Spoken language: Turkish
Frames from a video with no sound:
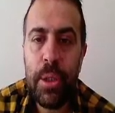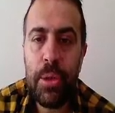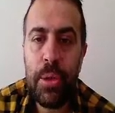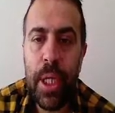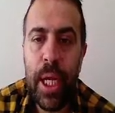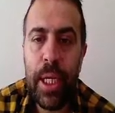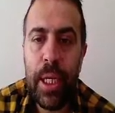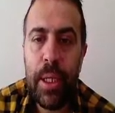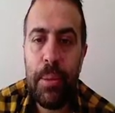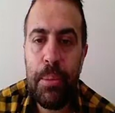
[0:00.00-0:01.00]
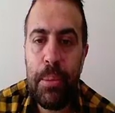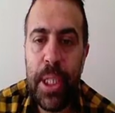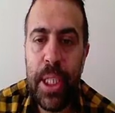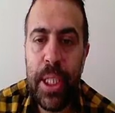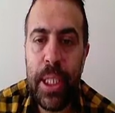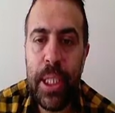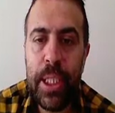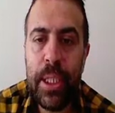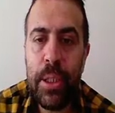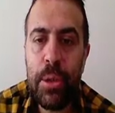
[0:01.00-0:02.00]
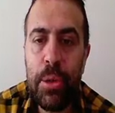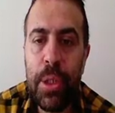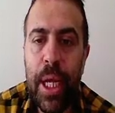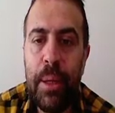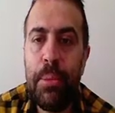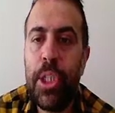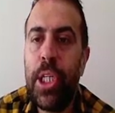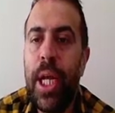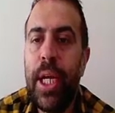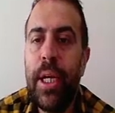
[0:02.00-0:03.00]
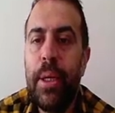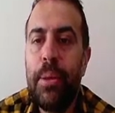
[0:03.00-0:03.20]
güzel mişsiniz, güzel mişler.